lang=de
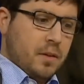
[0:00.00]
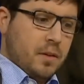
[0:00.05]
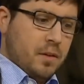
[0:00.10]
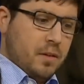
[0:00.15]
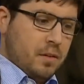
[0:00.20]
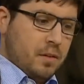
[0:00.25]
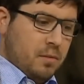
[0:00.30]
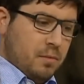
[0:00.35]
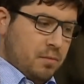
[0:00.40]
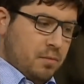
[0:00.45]
dass
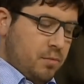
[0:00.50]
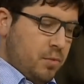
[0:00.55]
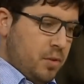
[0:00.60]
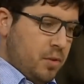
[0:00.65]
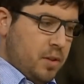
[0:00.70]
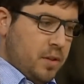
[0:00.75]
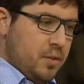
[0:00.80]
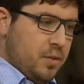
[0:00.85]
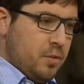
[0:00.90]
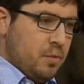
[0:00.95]
ich
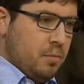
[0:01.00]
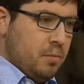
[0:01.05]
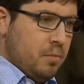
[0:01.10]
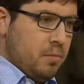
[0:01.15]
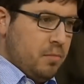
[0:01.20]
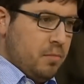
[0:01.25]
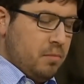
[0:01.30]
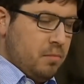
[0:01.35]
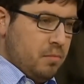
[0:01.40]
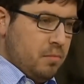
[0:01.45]
wirklich
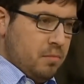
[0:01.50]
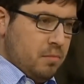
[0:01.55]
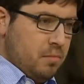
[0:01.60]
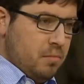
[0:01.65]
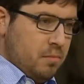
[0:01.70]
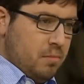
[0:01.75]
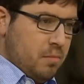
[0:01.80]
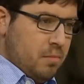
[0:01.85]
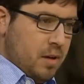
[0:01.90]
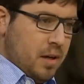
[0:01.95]
zu
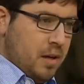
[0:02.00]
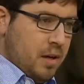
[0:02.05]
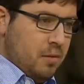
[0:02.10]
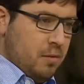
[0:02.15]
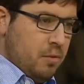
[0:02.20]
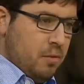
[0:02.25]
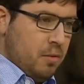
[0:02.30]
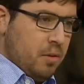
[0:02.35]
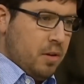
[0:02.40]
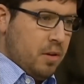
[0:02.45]

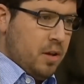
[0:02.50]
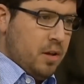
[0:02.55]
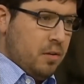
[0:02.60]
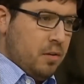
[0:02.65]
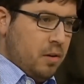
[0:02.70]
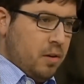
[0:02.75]
meinen Lücken